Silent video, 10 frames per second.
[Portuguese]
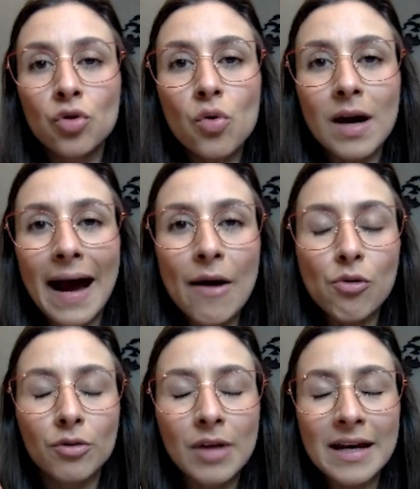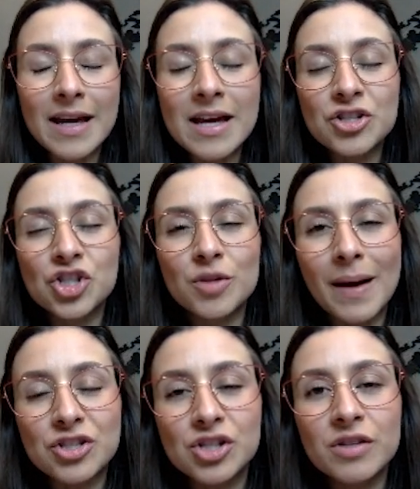no cálculo, na
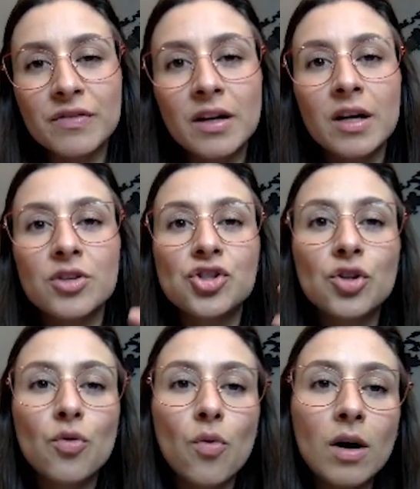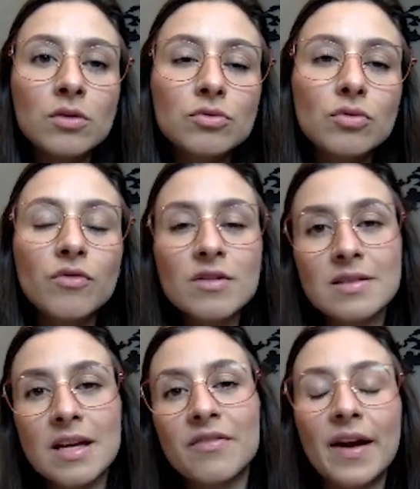estimativa de quanto
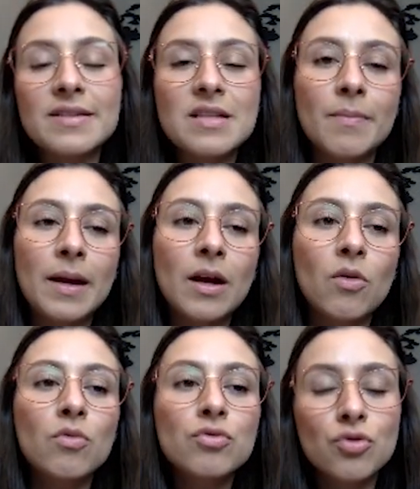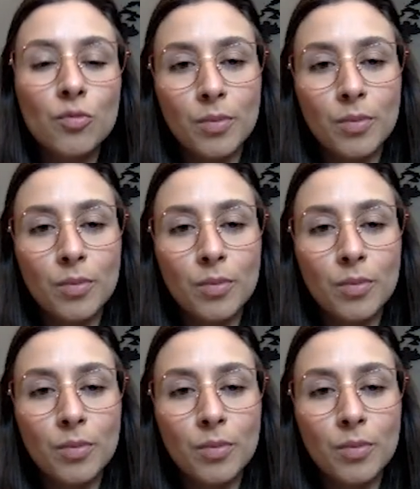você vai receber com os